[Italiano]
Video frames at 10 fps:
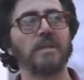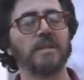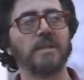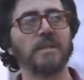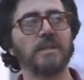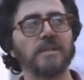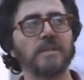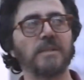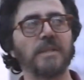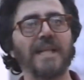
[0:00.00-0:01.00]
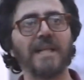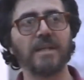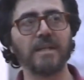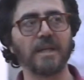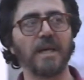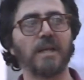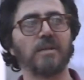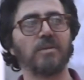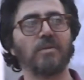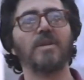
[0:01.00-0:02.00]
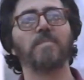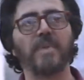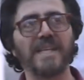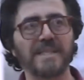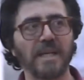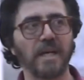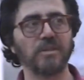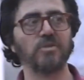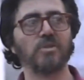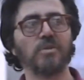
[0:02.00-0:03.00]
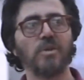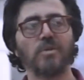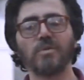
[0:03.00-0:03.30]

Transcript: eh, il ritratto, il paesaggio,